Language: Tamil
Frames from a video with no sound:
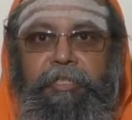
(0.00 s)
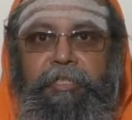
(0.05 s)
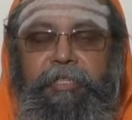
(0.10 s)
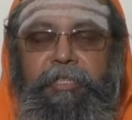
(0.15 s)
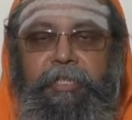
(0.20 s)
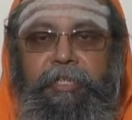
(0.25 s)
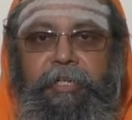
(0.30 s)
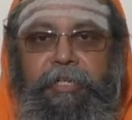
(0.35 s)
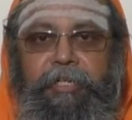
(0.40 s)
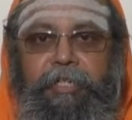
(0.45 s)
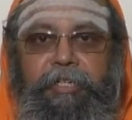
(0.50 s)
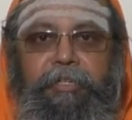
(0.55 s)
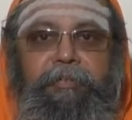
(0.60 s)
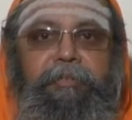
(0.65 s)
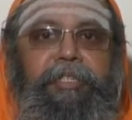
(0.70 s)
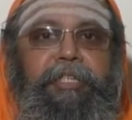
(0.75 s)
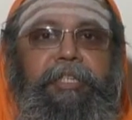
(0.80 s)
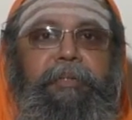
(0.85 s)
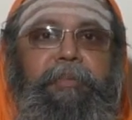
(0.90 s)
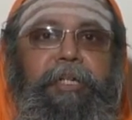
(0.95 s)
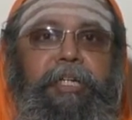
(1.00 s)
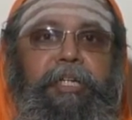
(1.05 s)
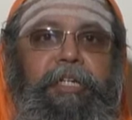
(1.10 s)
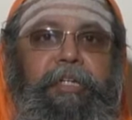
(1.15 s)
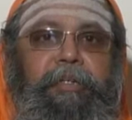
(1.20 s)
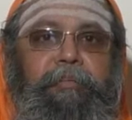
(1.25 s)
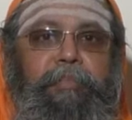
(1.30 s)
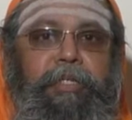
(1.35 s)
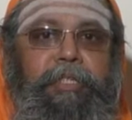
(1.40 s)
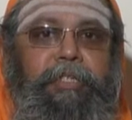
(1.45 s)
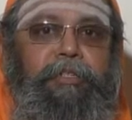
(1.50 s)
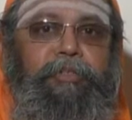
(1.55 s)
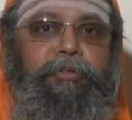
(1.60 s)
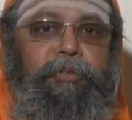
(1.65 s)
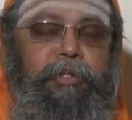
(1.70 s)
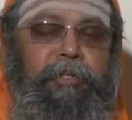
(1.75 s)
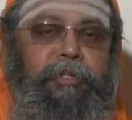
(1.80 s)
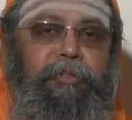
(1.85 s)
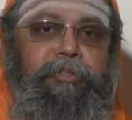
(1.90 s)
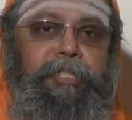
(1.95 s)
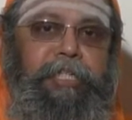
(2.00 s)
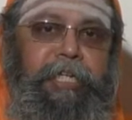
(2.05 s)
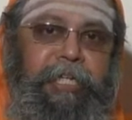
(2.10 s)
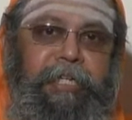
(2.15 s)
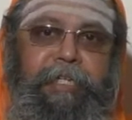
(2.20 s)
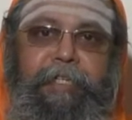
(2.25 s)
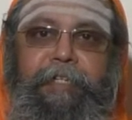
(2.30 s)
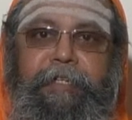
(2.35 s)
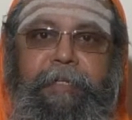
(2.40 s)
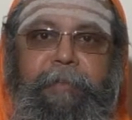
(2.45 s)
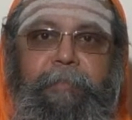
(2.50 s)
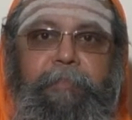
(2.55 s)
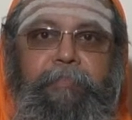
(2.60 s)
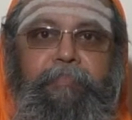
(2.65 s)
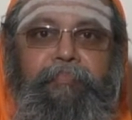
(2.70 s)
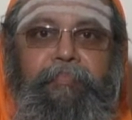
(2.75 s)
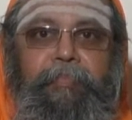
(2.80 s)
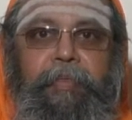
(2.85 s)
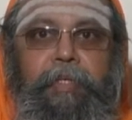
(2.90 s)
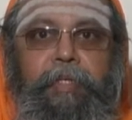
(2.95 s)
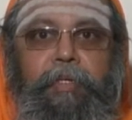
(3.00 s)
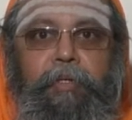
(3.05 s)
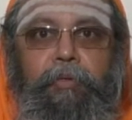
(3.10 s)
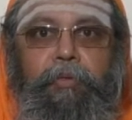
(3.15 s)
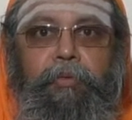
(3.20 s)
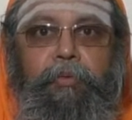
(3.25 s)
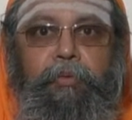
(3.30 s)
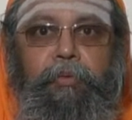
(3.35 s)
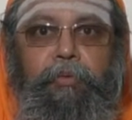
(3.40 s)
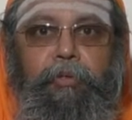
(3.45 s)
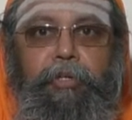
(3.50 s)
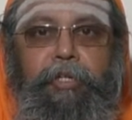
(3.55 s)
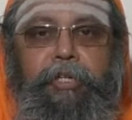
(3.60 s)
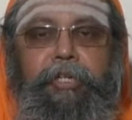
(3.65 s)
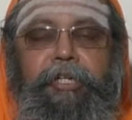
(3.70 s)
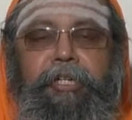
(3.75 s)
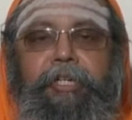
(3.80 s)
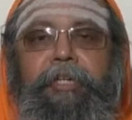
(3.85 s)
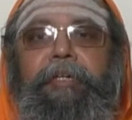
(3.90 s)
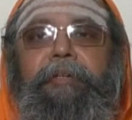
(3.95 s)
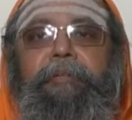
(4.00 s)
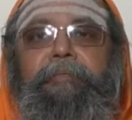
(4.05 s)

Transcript: இதுக்கு ரெண்டு விதமான பதில் சொல்லணும்னு நினைக்கிறேன் ஒன்று